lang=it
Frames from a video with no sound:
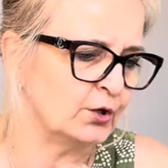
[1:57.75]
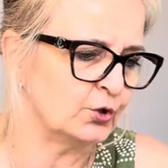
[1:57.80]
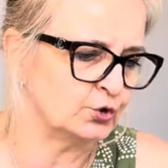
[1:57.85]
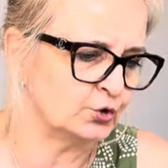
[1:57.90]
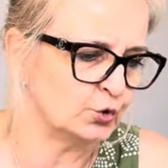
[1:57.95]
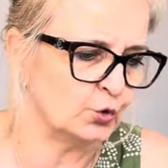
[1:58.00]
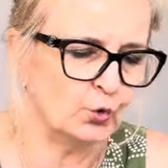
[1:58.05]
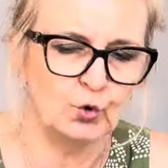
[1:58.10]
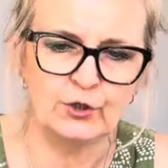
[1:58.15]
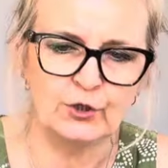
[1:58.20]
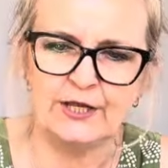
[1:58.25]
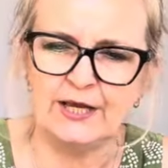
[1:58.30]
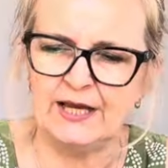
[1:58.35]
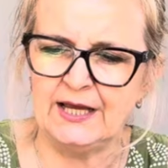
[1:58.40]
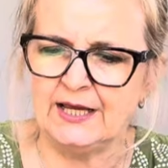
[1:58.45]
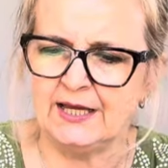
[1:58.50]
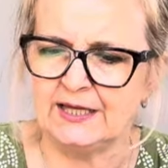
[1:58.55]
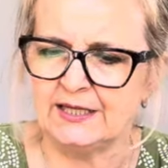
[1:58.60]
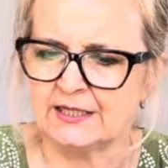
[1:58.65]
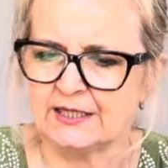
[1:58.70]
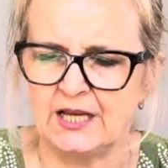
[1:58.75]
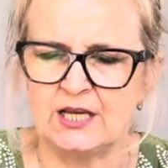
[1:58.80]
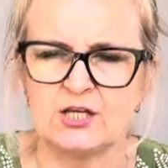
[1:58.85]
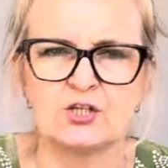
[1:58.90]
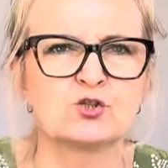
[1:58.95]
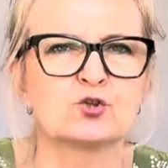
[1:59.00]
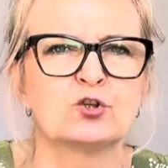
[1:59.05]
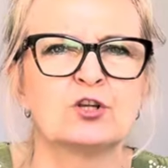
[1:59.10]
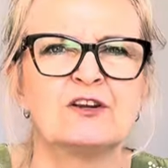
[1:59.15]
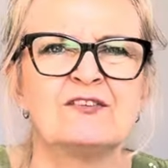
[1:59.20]
cotone e il
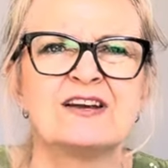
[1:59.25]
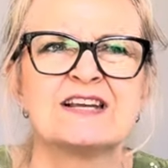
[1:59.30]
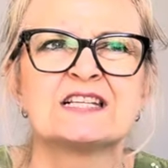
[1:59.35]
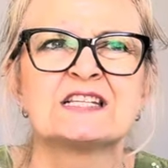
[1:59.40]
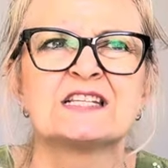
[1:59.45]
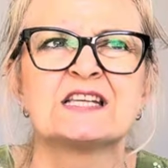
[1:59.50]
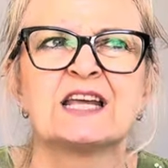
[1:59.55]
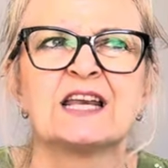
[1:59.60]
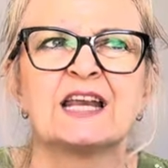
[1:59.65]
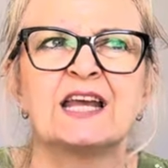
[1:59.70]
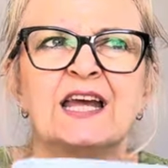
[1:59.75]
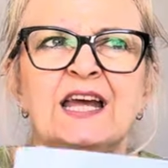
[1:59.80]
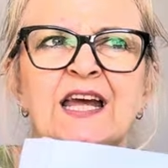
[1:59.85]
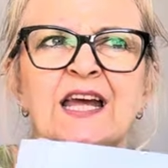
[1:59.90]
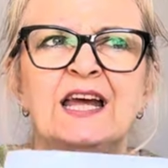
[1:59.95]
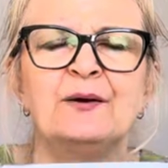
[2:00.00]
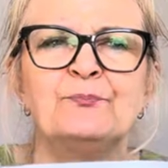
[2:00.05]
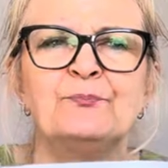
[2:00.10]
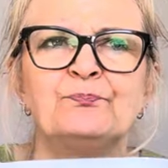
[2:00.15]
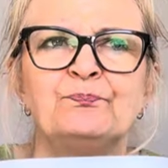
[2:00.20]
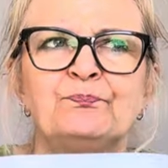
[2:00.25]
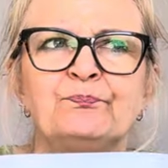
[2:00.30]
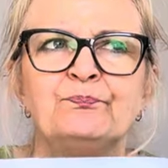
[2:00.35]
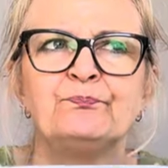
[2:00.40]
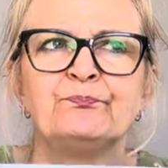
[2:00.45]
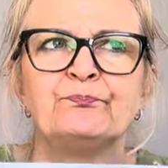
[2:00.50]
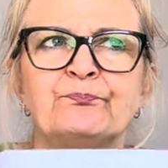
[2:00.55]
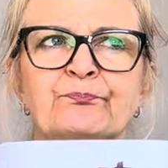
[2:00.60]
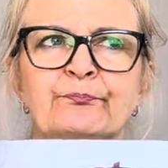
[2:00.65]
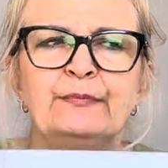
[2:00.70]
resto deve essere
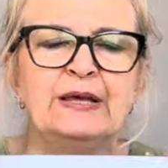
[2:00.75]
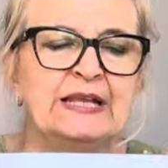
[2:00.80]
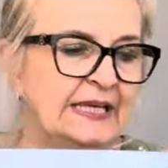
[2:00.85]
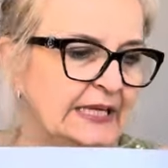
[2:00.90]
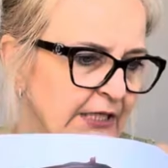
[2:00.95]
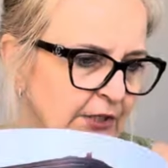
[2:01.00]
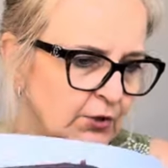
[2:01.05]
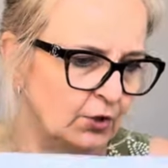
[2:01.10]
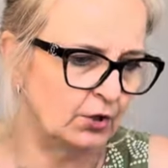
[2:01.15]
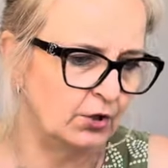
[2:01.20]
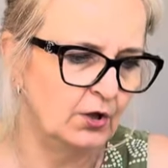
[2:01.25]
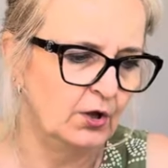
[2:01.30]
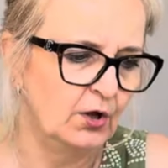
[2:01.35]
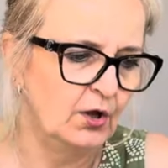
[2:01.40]
mm, merino,